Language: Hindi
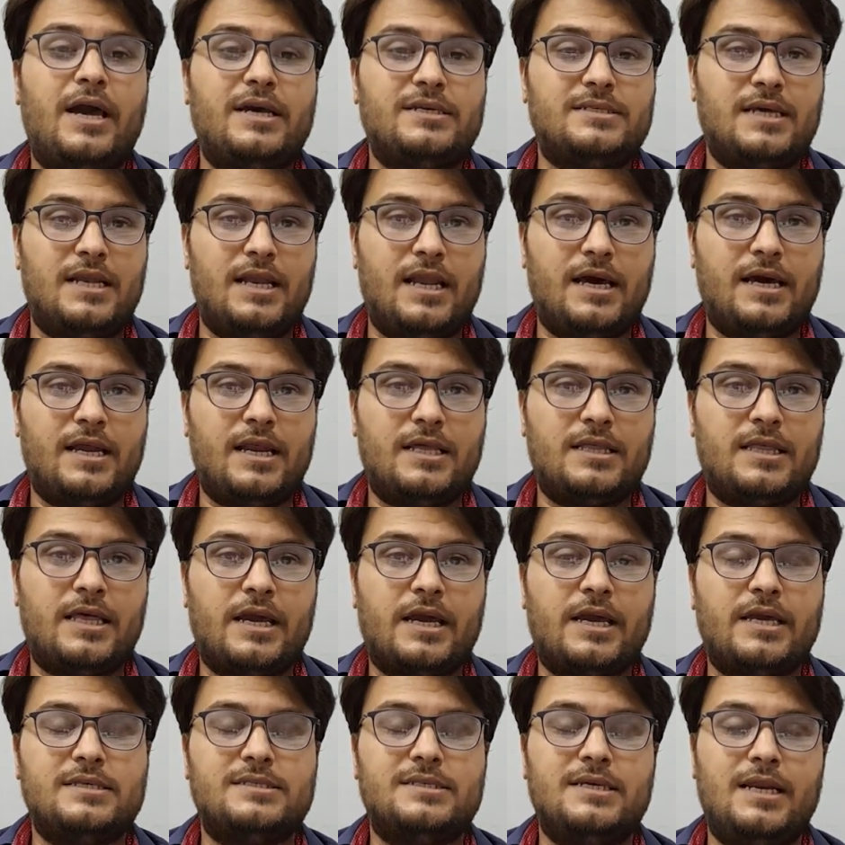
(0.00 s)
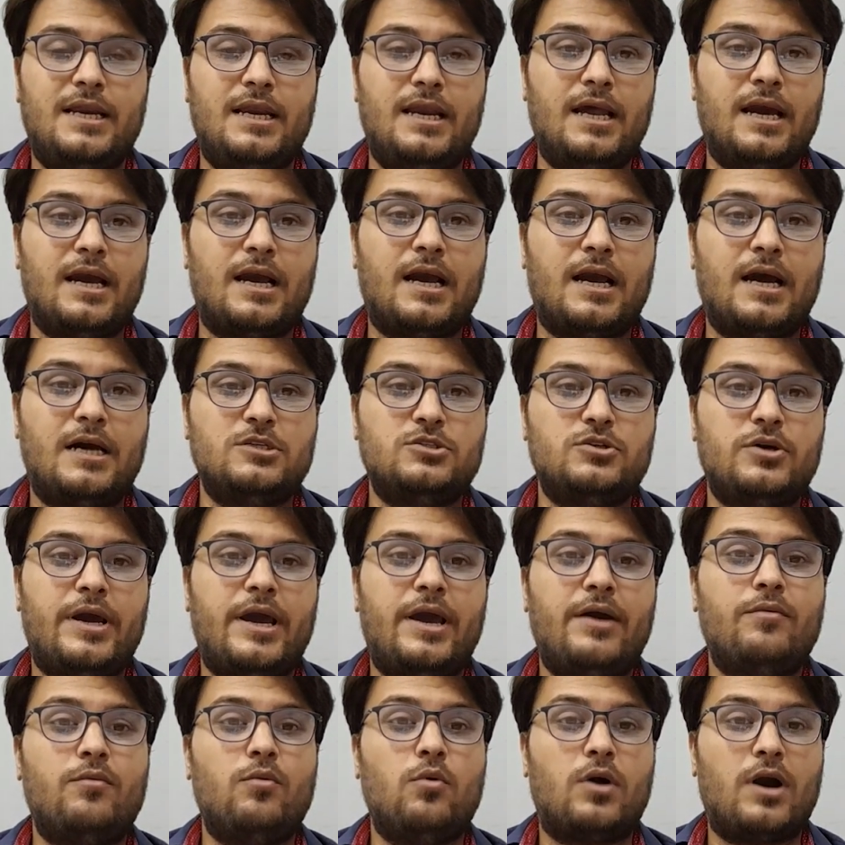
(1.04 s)
ऐसा लग रहा था कि श्रीलंका जो
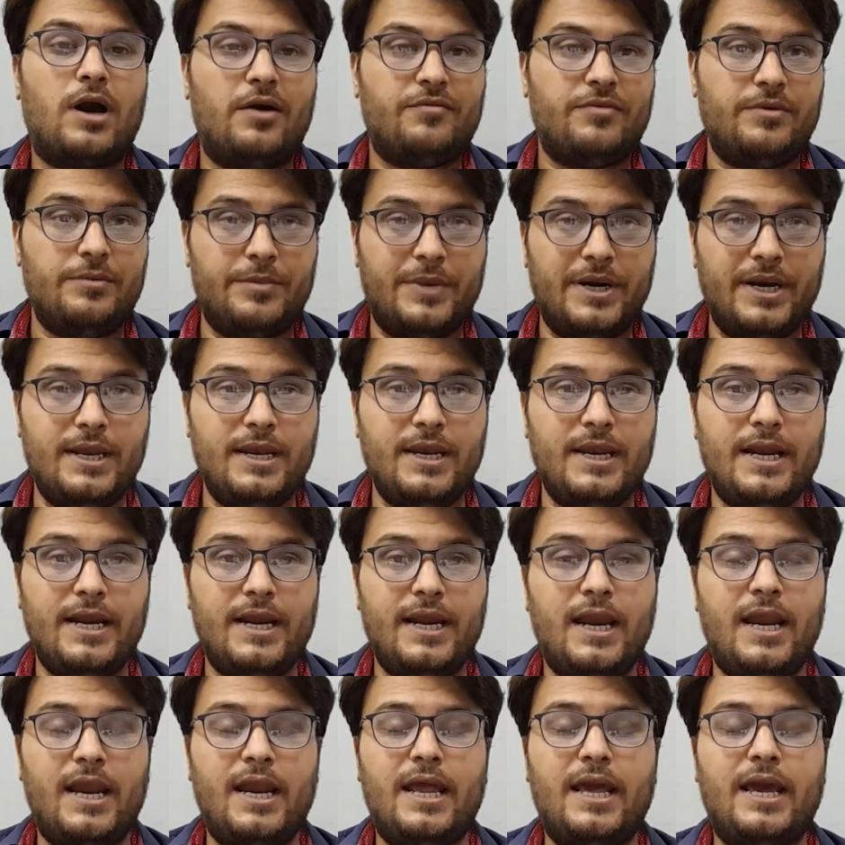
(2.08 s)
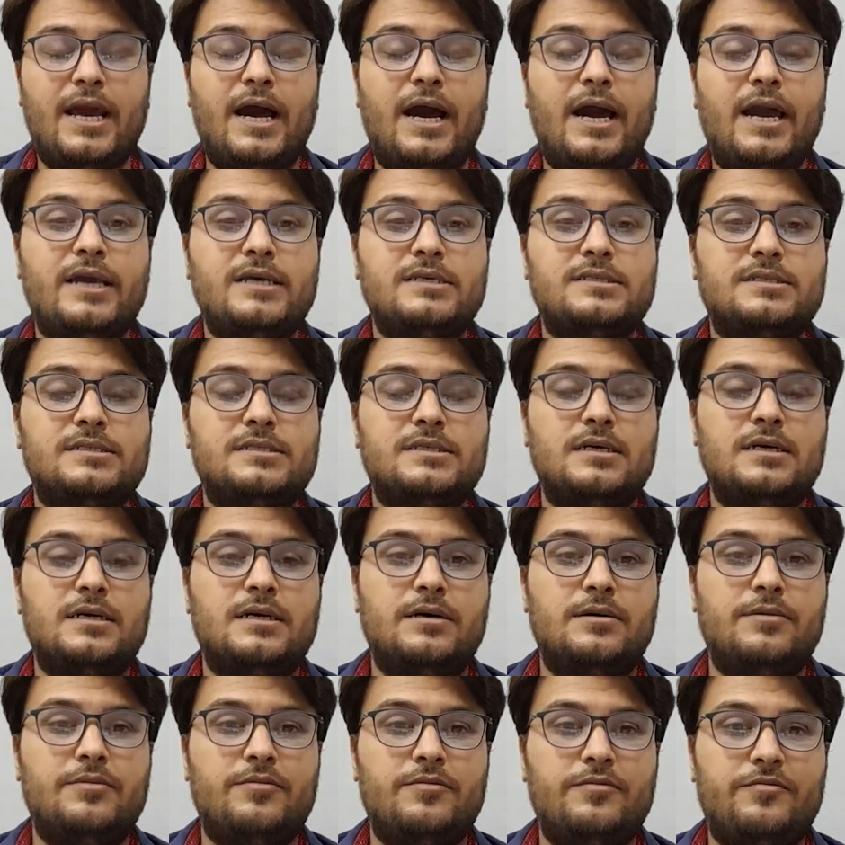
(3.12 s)
है वो काफ़ी बड़ी लीड ले लेगा इस
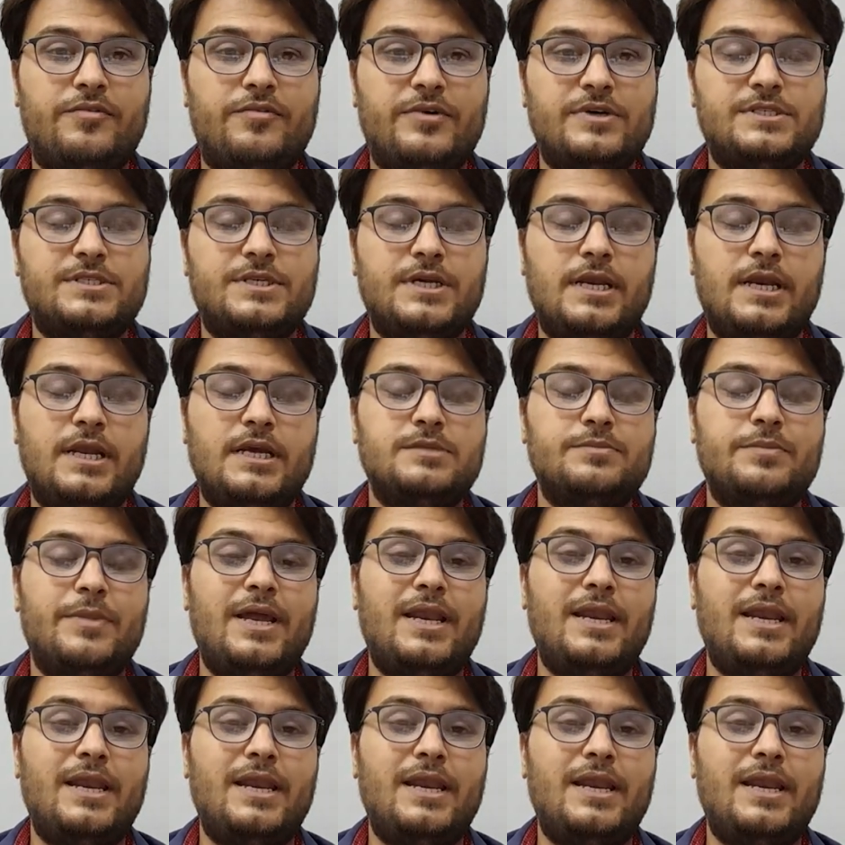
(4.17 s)
फर्स्ट इनिंग्स में